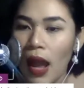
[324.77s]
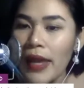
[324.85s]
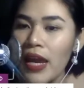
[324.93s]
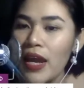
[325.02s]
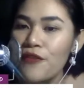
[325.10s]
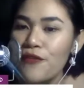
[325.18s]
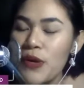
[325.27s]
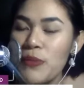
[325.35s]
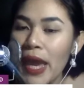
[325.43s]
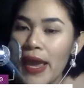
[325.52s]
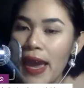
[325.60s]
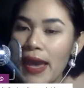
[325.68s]
Ayan, from
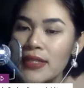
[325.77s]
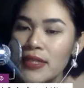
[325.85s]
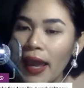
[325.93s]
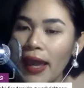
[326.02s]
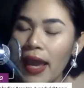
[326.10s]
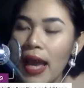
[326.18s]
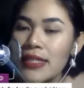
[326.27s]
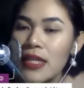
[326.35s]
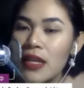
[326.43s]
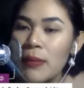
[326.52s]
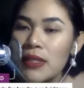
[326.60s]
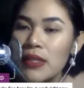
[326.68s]
KSA. Asa
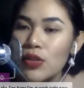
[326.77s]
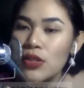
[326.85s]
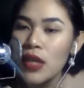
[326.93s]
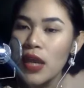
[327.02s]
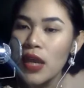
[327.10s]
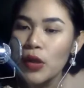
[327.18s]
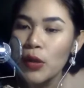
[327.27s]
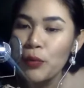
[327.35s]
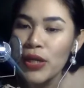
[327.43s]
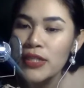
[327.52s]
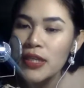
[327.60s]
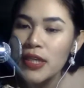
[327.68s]
na ba dito si ano,
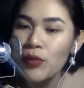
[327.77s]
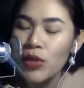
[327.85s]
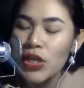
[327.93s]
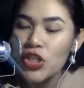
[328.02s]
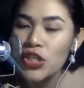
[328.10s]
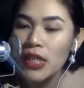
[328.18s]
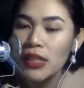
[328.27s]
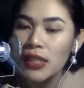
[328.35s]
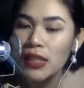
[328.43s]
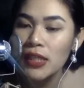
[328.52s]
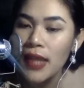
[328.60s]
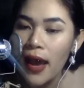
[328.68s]
President Rashid
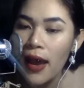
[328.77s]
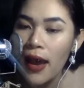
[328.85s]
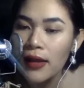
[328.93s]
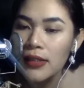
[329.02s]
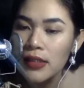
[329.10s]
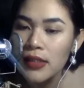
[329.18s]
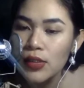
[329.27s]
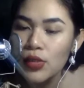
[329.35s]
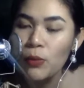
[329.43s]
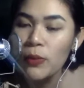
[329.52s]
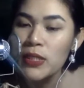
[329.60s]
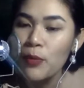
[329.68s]
Itak? Nandito
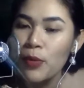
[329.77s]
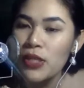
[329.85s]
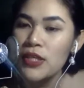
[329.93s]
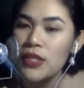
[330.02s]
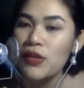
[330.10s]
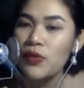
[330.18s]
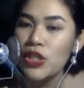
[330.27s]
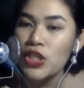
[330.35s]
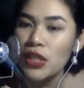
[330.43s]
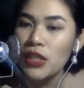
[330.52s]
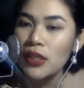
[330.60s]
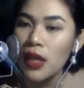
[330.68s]
po ba si President
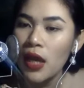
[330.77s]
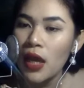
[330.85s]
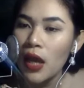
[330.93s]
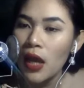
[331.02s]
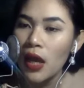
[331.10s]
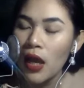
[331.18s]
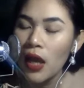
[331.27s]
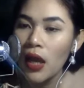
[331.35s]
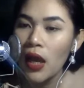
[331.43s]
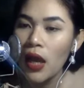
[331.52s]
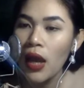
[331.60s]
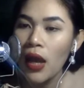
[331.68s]
Rashid?
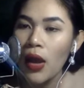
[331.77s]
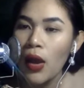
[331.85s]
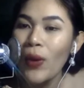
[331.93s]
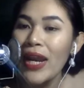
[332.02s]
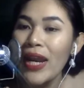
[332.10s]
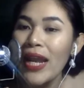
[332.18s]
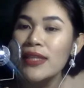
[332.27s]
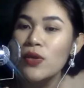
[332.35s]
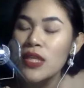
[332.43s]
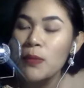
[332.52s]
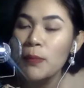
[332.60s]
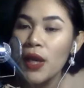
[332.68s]
Wala daw
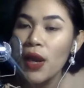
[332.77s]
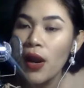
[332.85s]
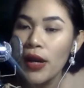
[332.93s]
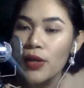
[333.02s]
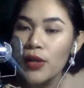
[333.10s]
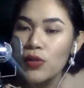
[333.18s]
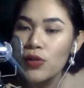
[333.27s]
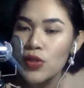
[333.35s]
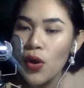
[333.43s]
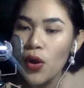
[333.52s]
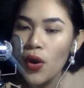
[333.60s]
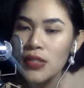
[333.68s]
CPR yung
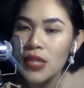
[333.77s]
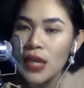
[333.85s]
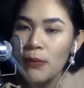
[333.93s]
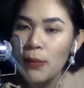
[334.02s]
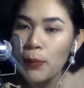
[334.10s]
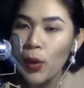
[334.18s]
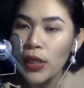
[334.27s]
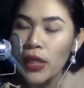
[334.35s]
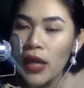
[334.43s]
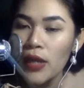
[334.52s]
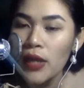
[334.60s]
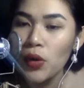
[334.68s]
song, sabi po ni
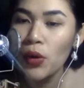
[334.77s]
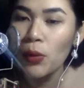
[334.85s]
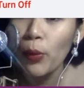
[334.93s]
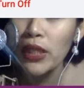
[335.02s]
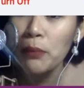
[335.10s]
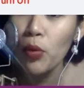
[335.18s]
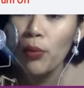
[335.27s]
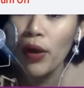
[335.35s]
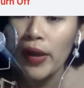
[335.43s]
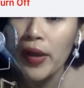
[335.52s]
ano, pwede po ba